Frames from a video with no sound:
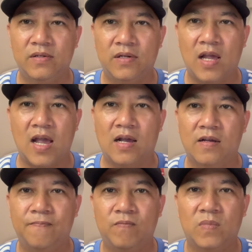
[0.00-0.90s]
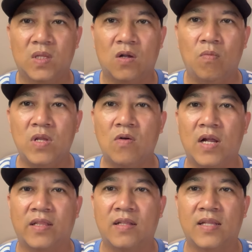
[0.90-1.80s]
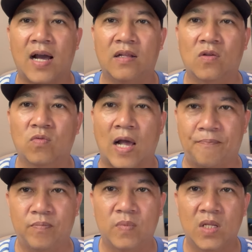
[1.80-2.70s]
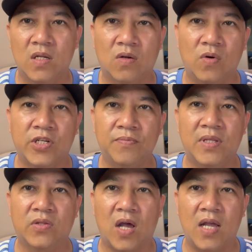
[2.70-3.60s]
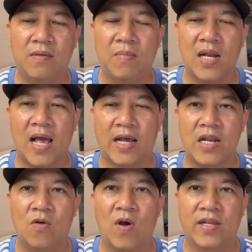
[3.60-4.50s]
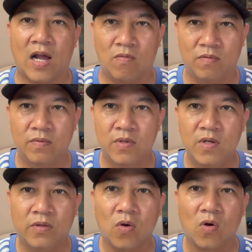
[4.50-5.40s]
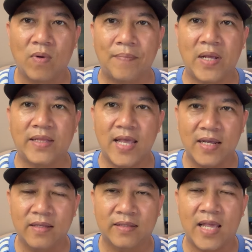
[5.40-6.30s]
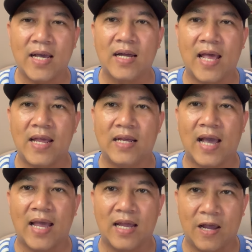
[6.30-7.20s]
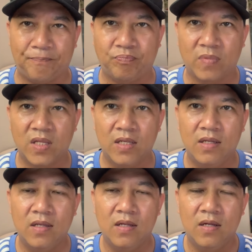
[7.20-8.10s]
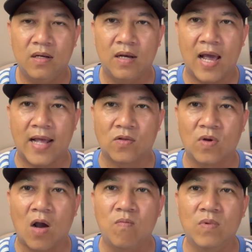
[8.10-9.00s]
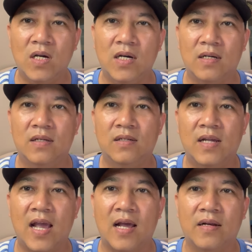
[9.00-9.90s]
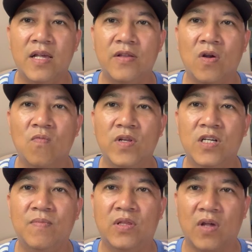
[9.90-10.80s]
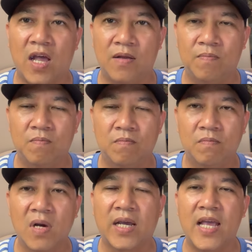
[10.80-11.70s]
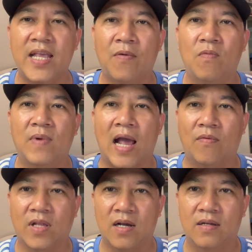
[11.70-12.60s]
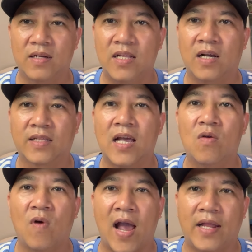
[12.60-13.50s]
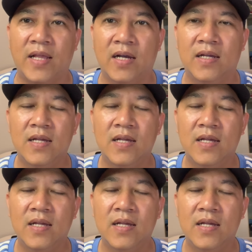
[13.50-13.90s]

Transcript: ha cũng như là tinh thần tu tập của sư Bích Tệ mới là cái điều quan trọng tôi cũng không thấy tiếc tiếc ở đây cái là tôi không được ha đi chung với sư Minh Tệ bất kỳ giây phút nào chứ đi thực tế ở ngoài nhưng